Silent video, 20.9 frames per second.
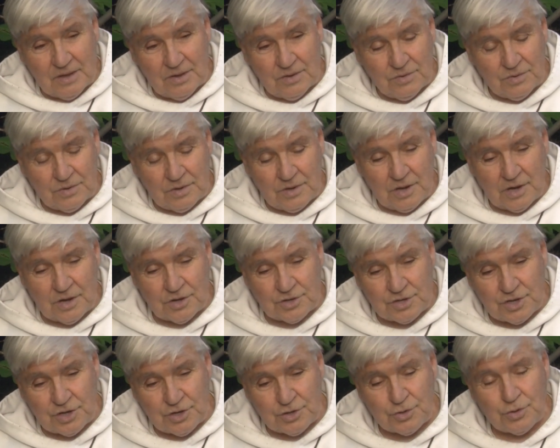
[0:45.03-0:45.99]
on dit à
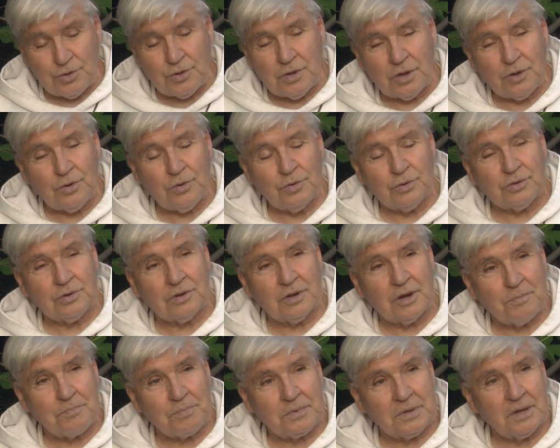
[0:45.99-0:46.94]
Jésus, écoute,
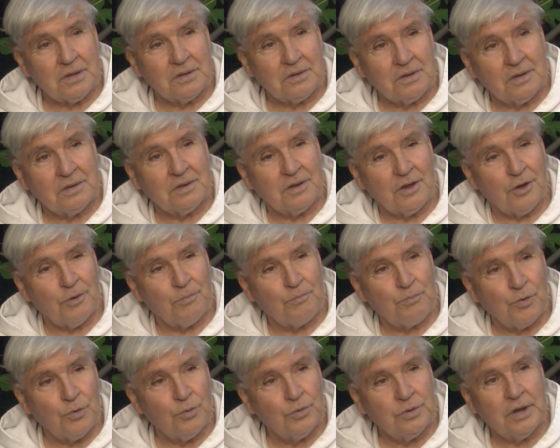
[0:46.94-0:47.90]
on a peut-être été un
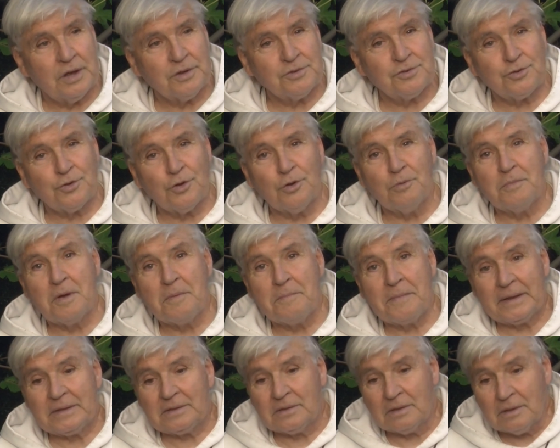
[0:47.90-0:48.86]
peu audacieux, mais
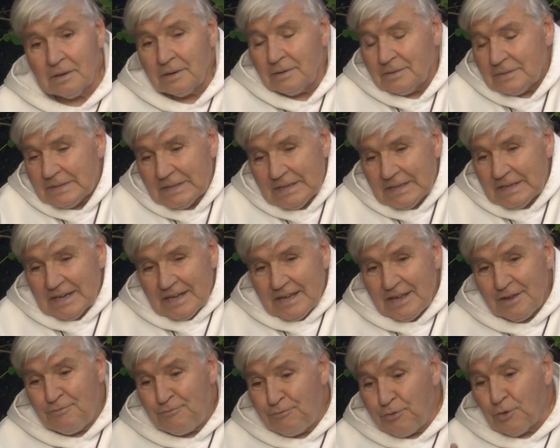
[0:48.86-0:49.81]
maintenant,
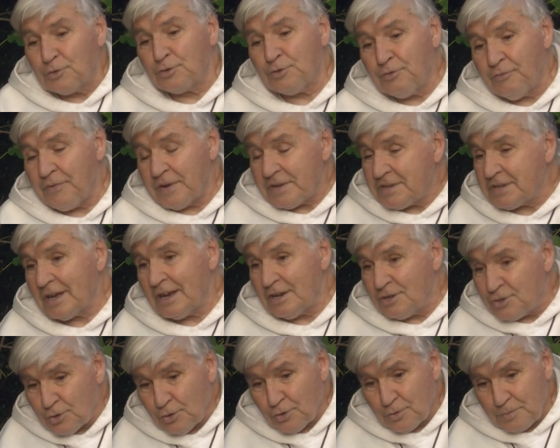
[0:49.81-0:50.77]
il faut que tu fasses
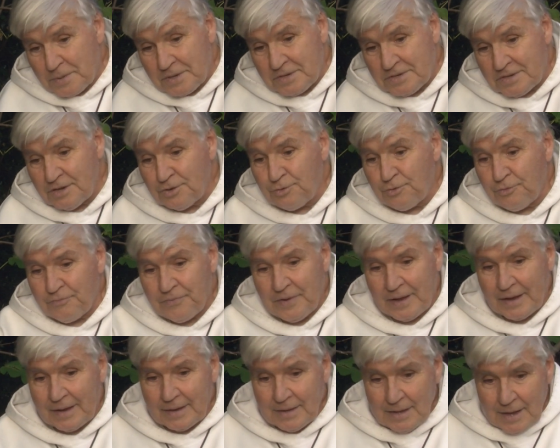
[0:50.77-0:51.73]
quelque chose. Parce si tu
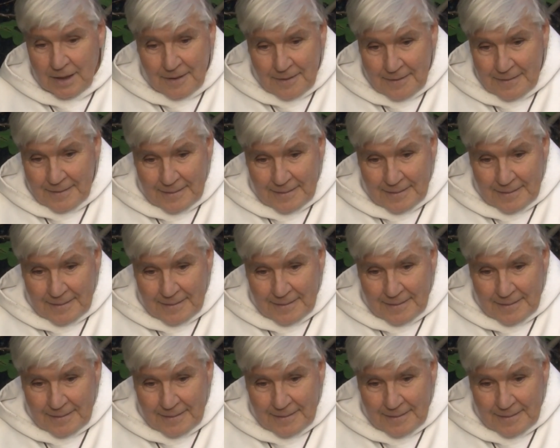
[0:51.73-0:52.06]
fais rien,